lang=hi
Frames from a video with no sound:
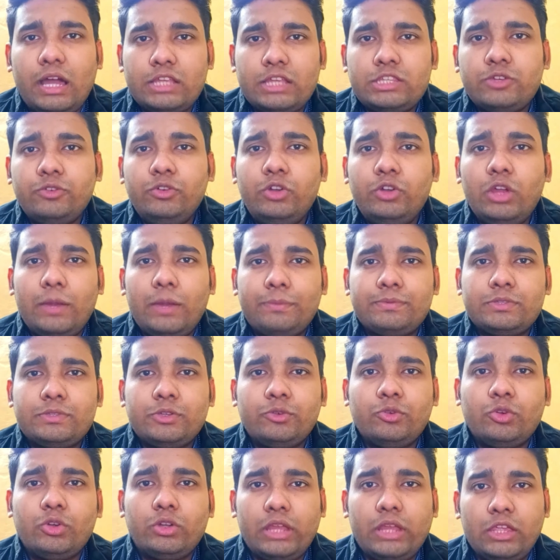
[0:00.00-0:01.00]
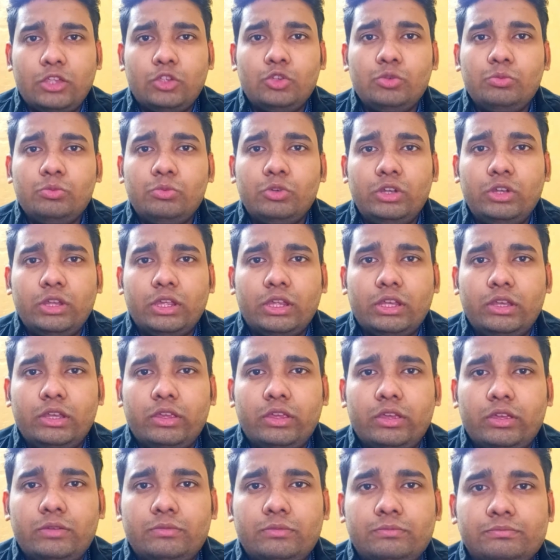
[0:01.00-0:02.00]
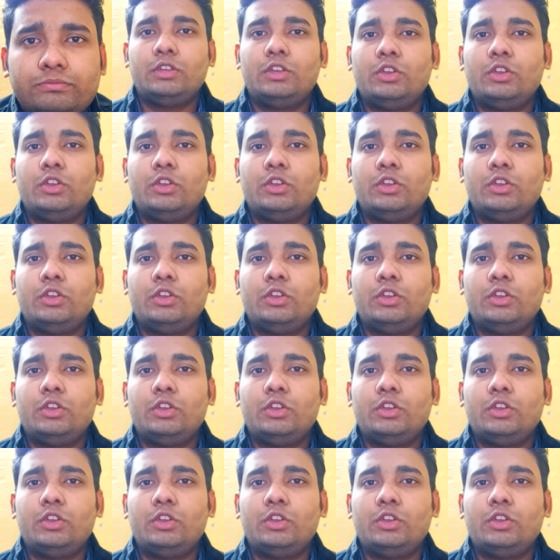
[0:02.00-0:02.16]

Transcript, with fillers: आज की वीडियो आप सभी को थैंक यू बोलने के लिए है